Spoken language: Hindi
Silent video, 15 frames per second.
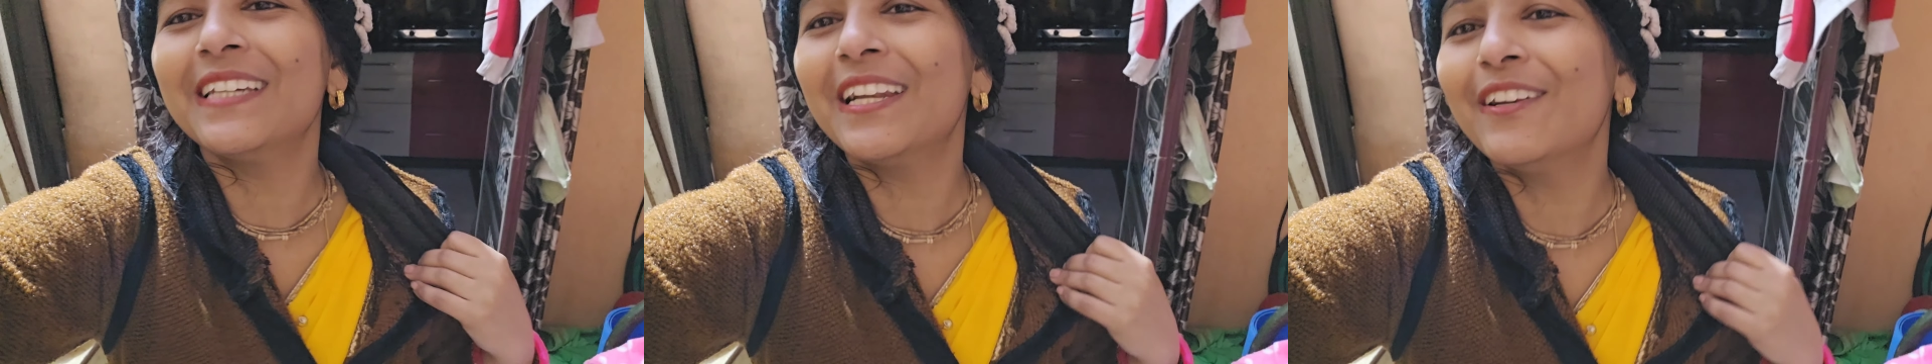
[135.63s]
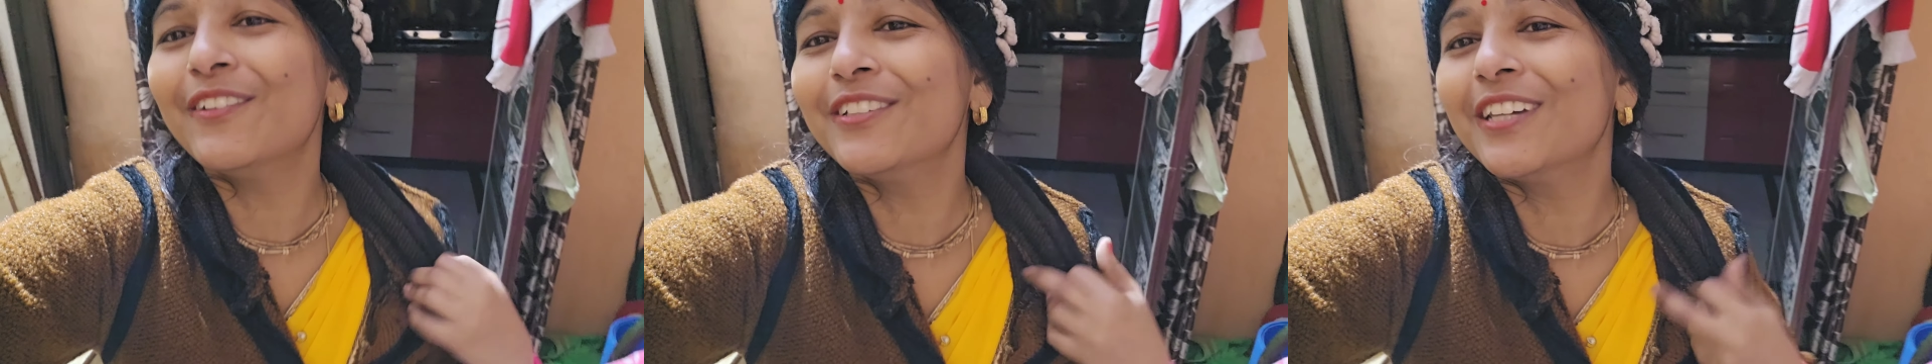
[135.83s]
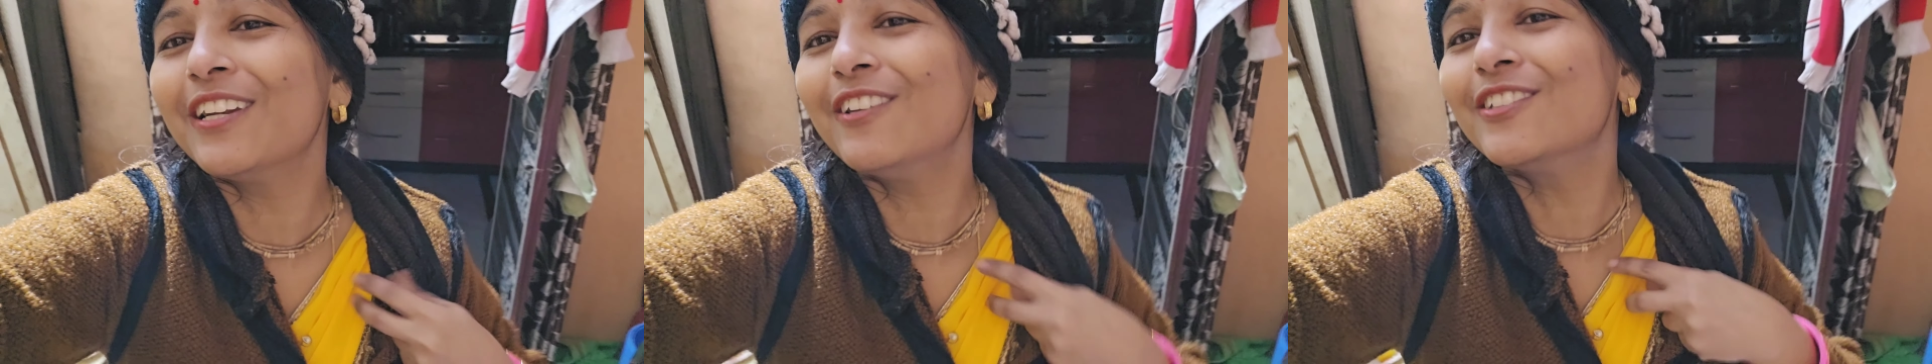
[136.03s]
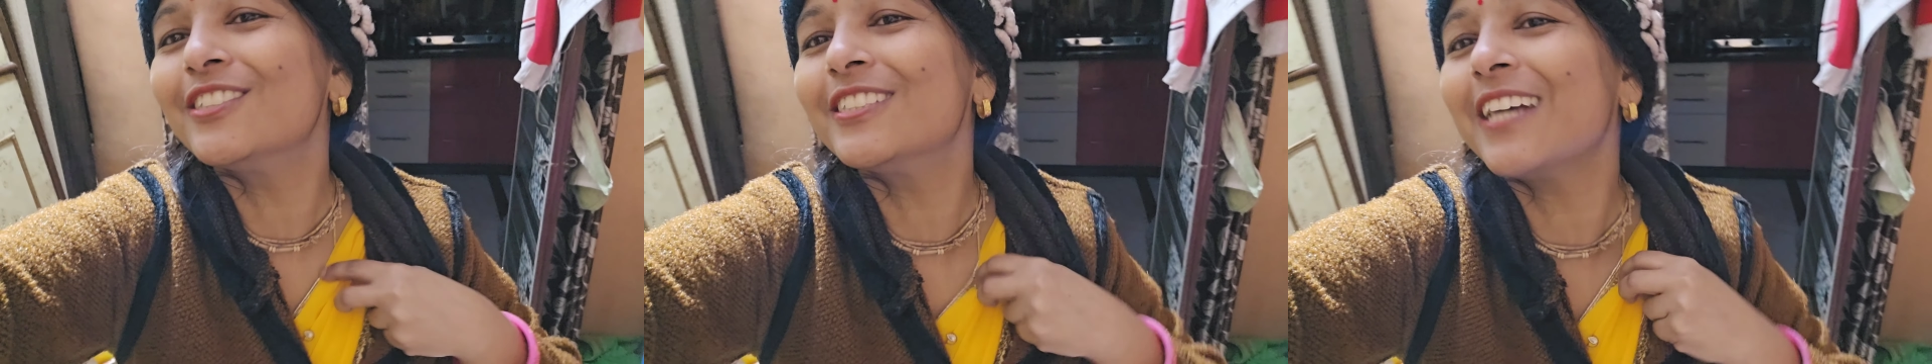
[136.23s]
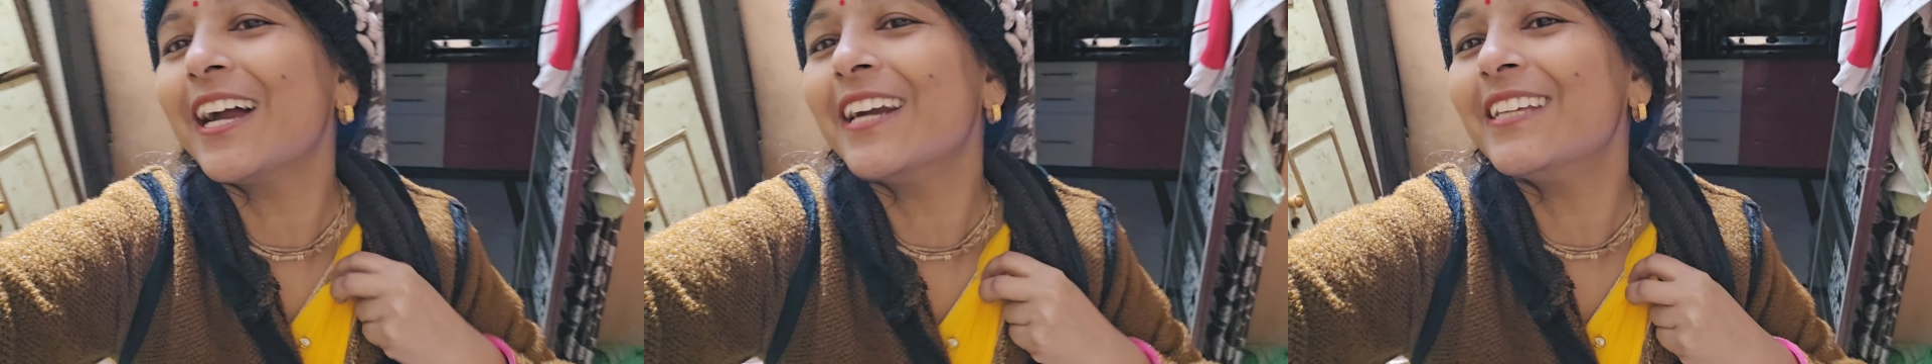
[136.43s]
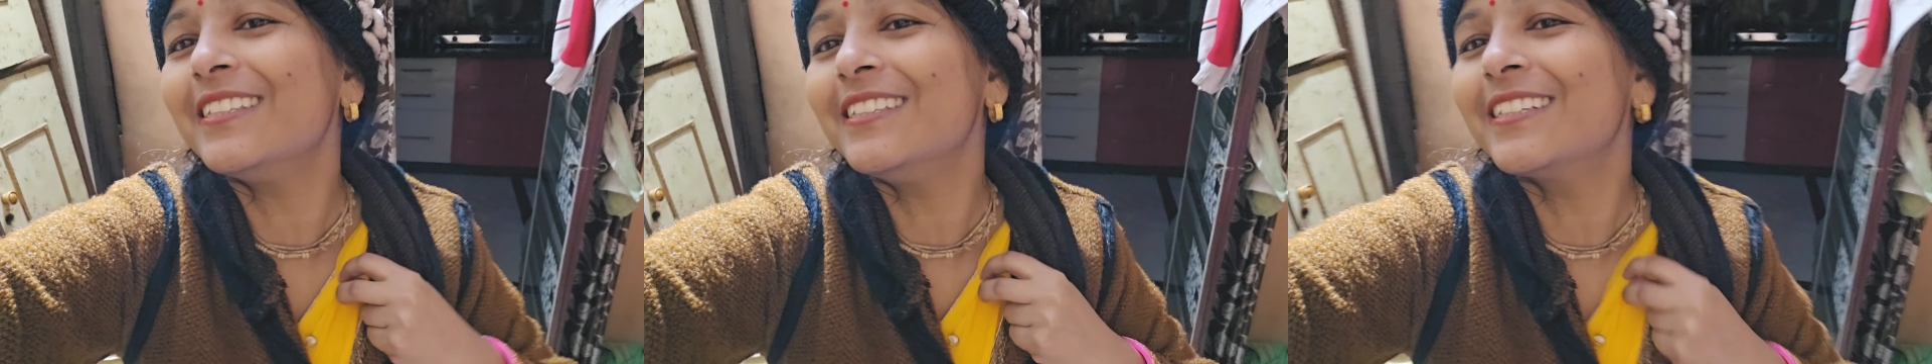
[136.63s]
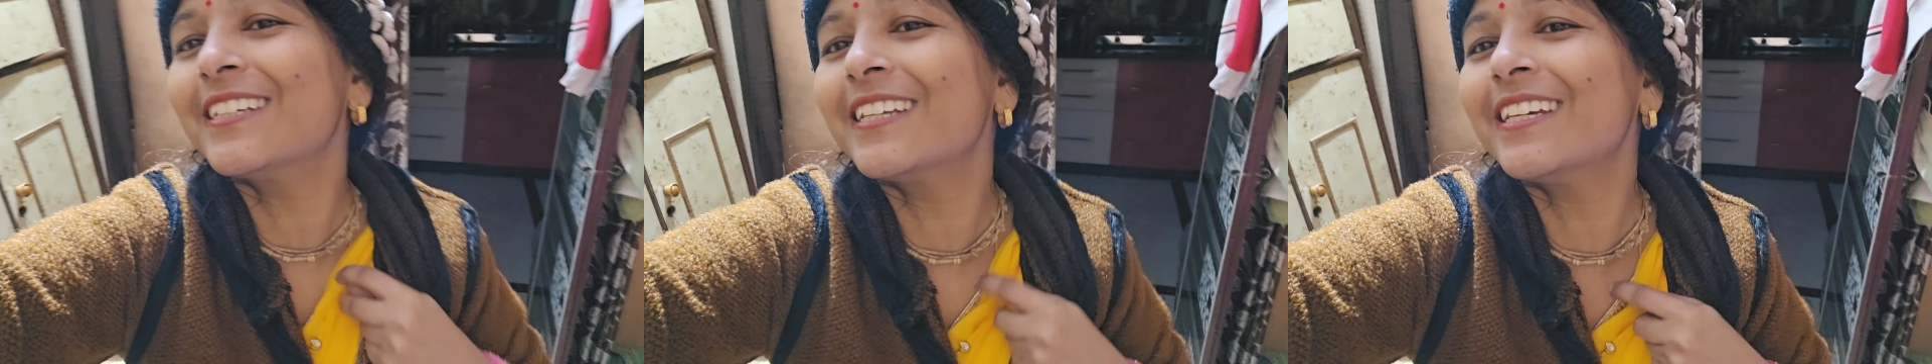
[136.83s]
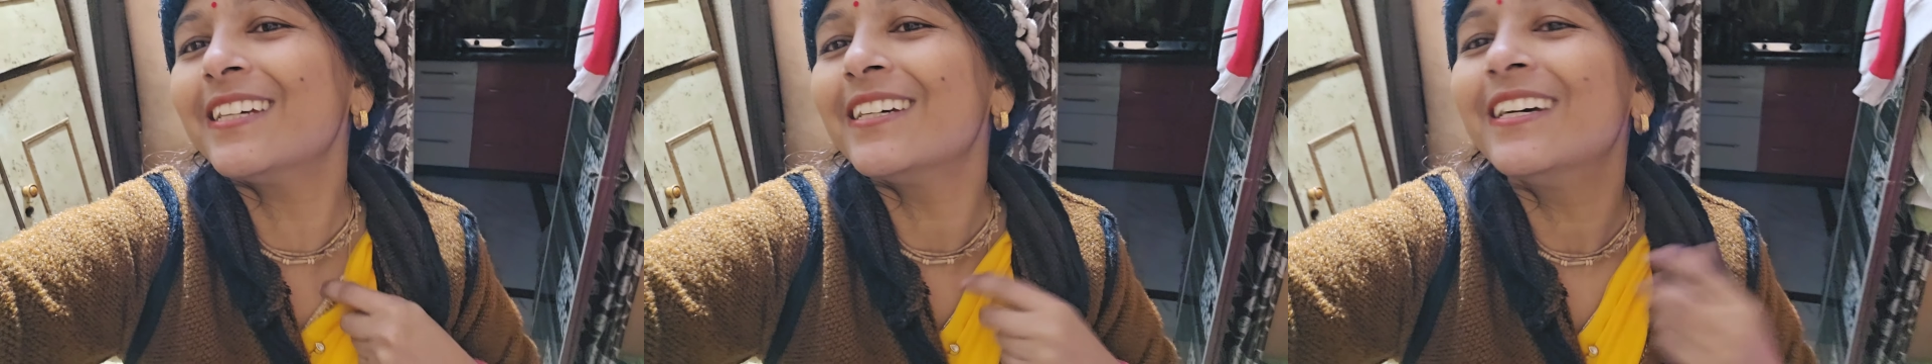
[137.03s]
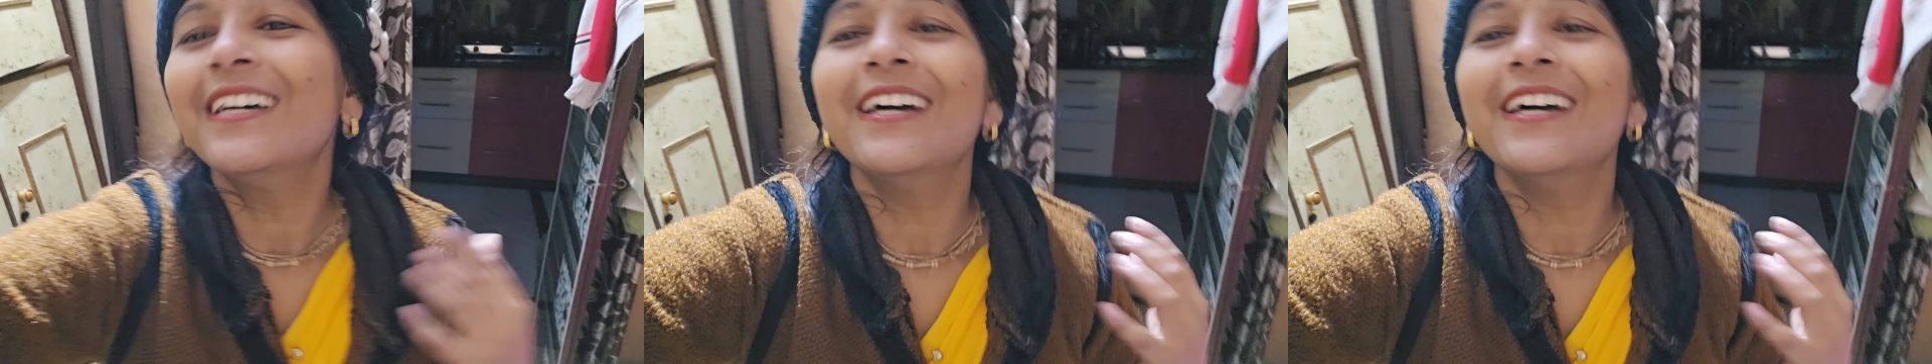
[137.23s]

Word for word: येलो येलो साड़ी दिख रही है